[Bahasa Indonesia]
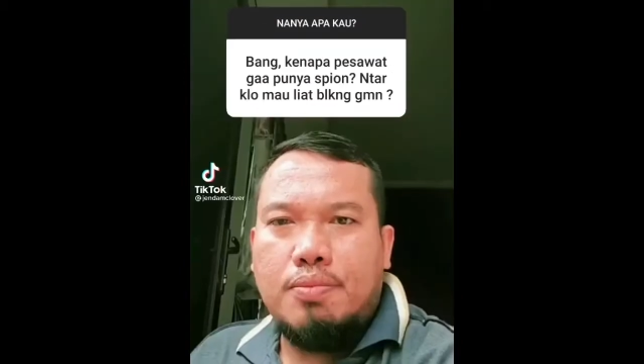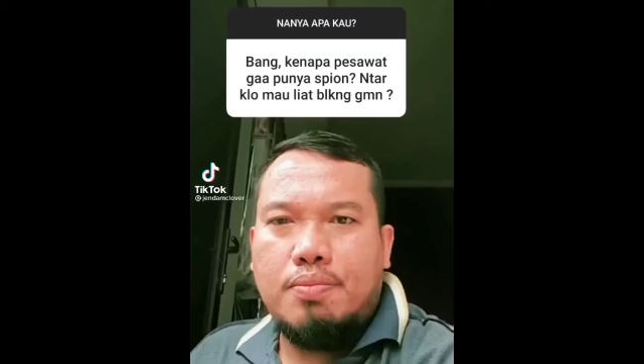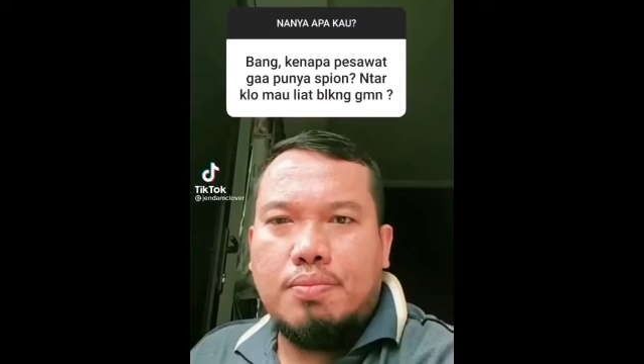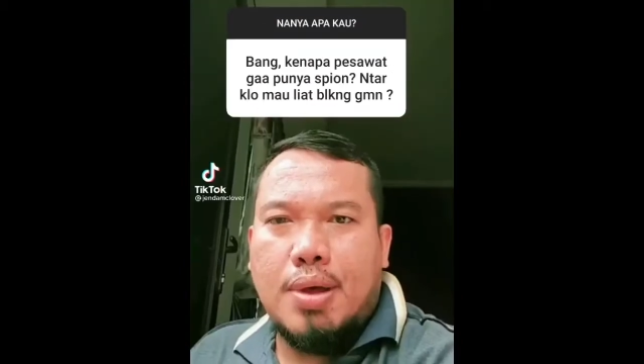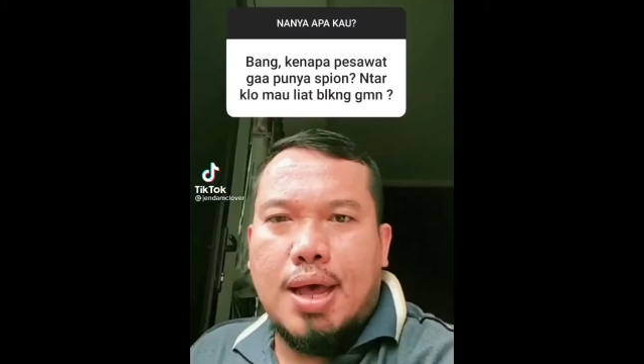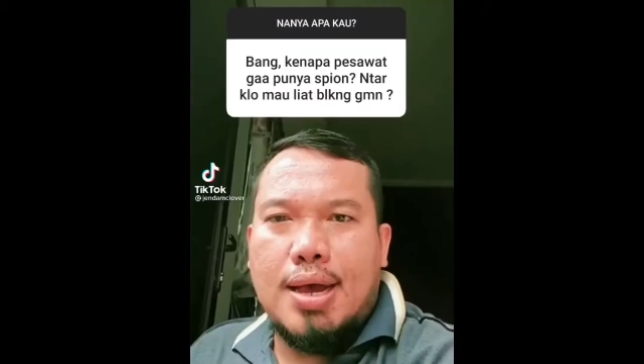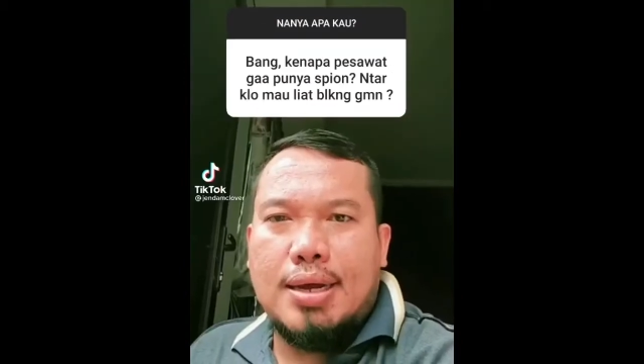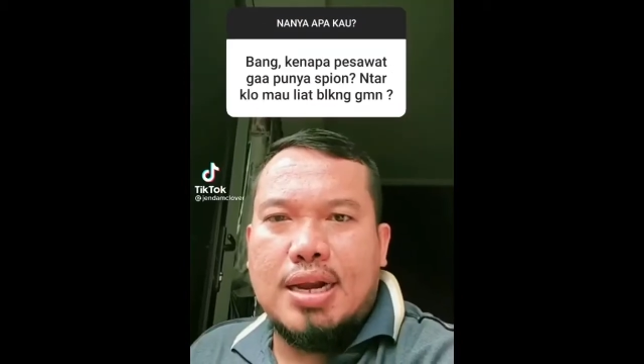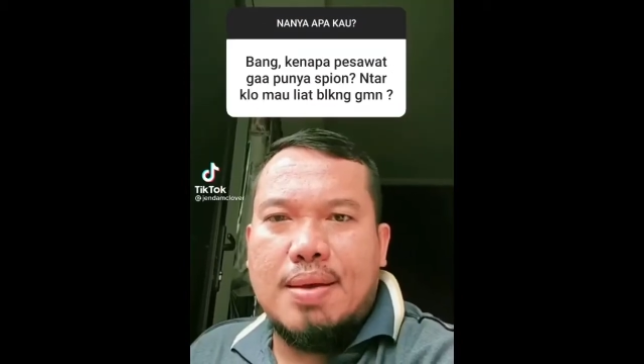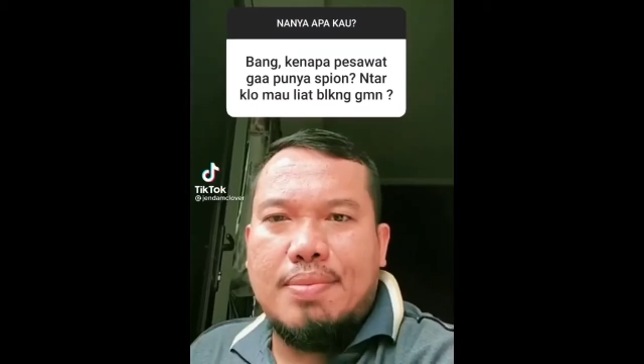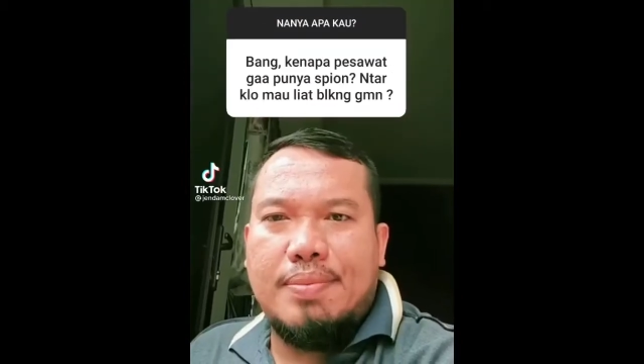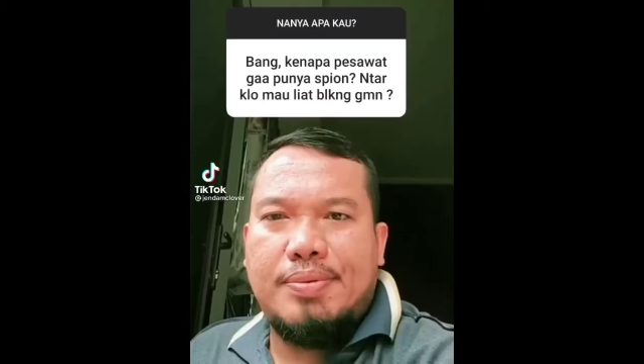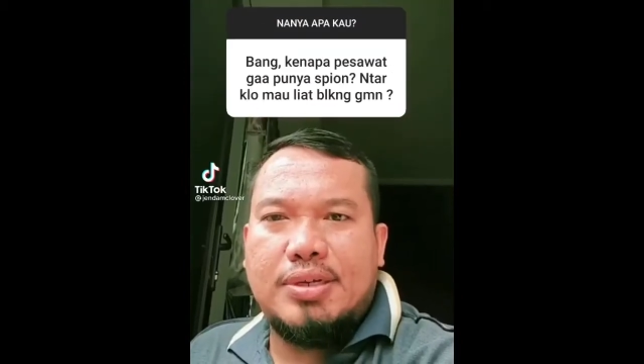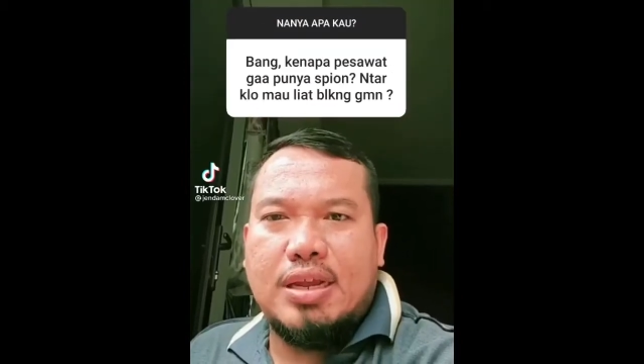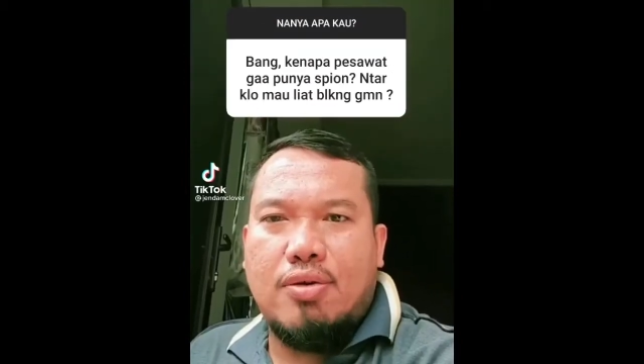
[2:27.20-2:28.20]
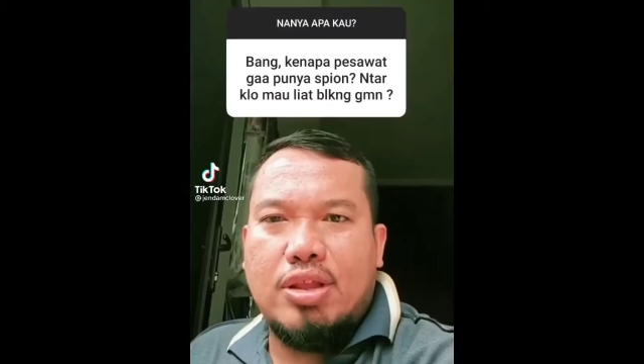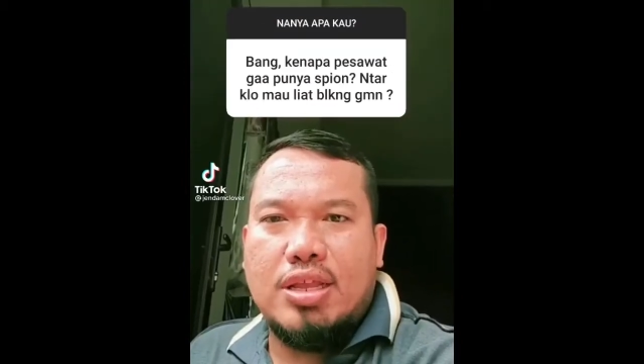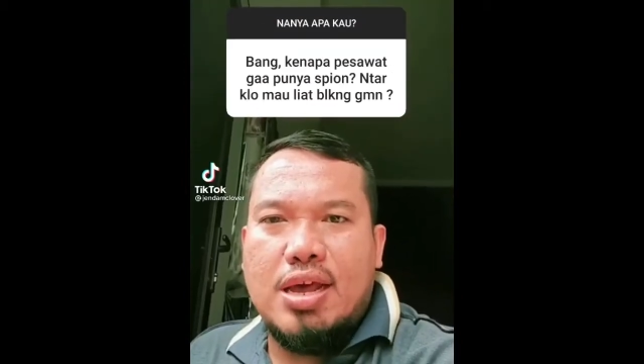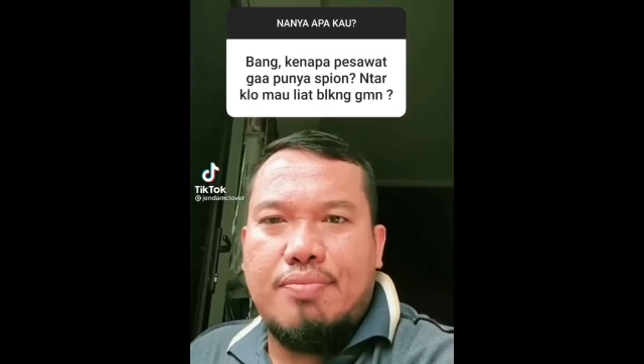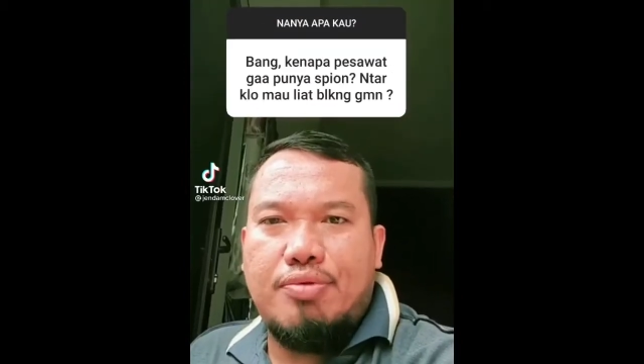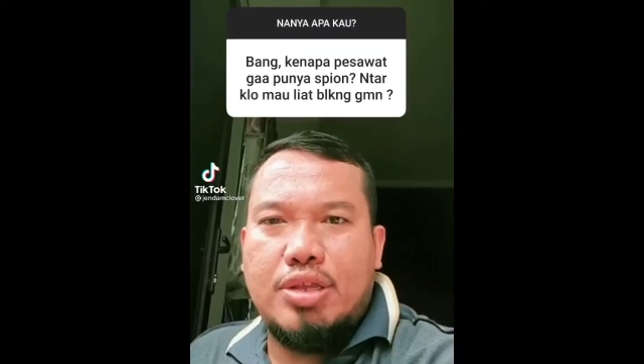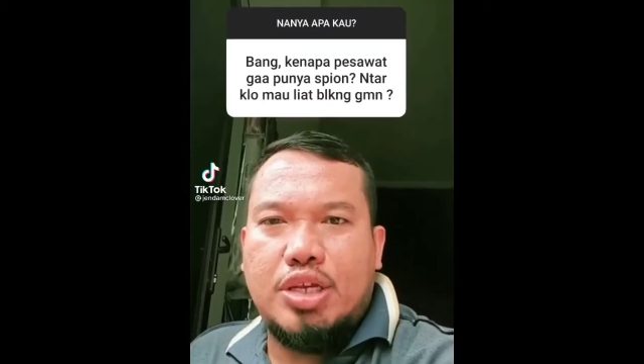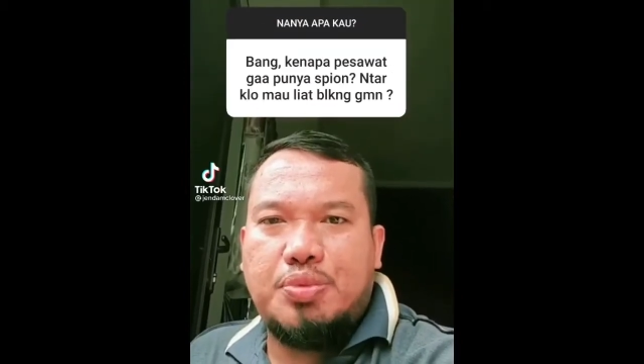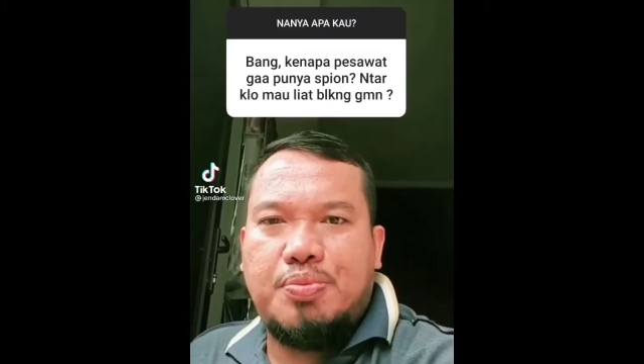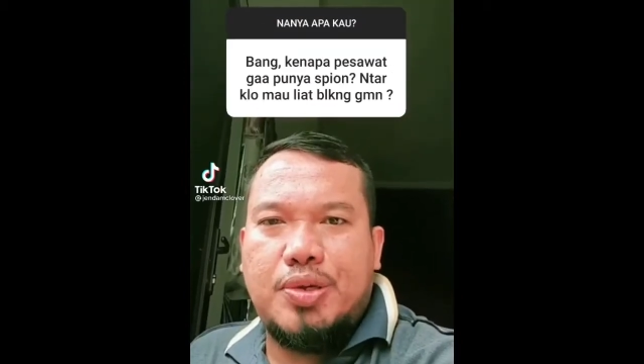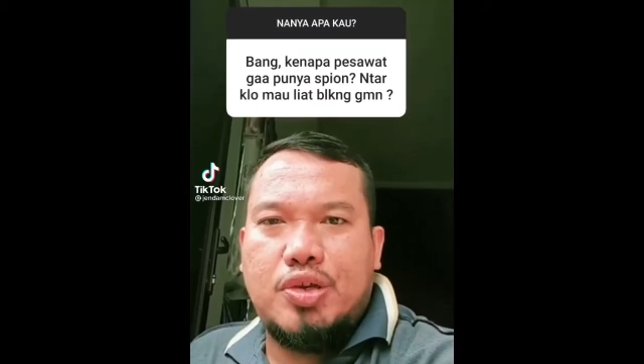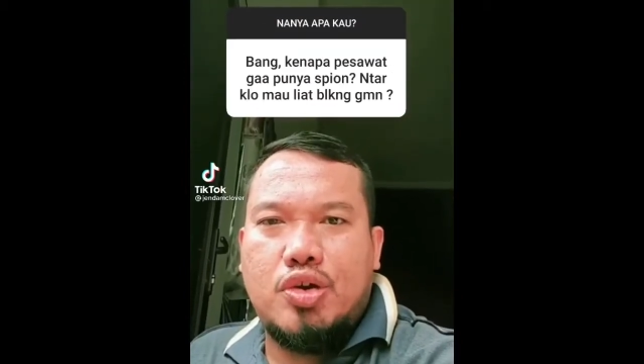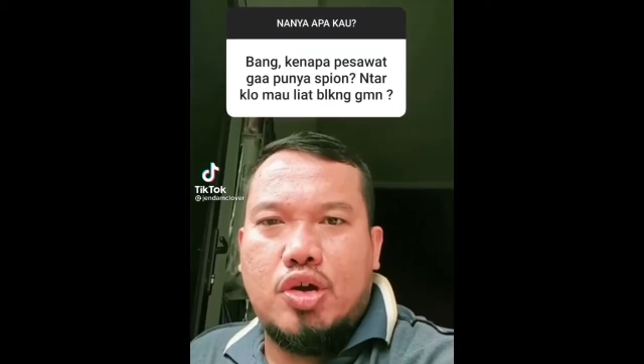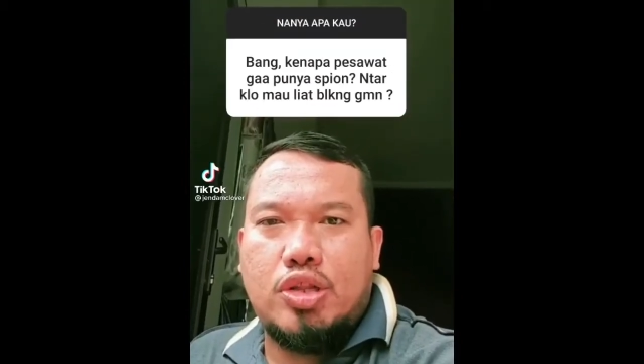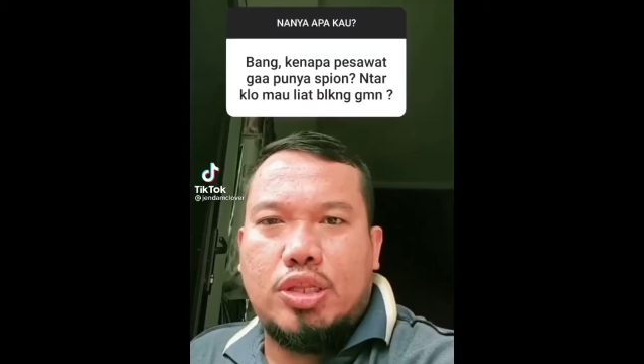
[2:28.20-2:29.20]
Bang, kenapa pesawat nggak punya
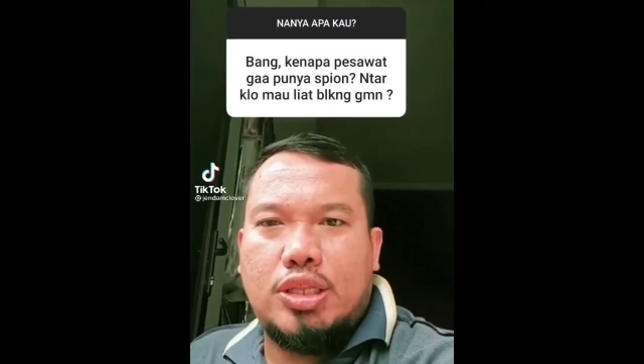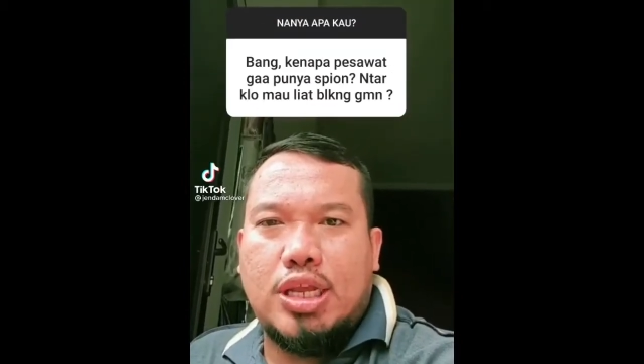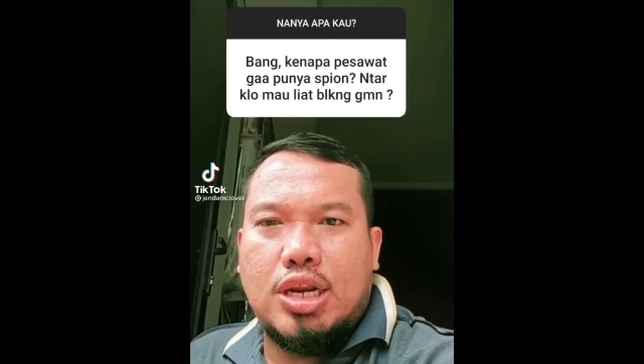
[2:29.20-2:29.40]
spion?